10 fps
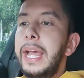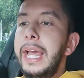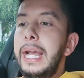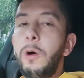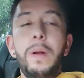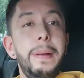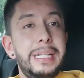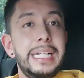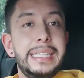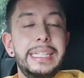eh,
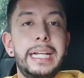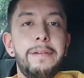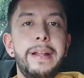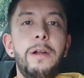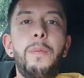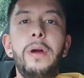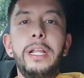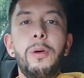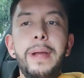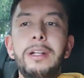obviamente se siente que frena un
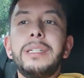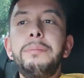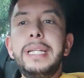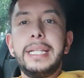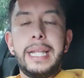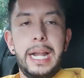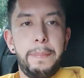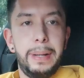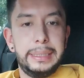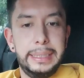poquito menos mientras
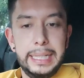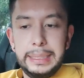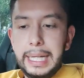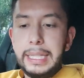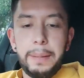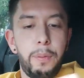la pastilla sienta.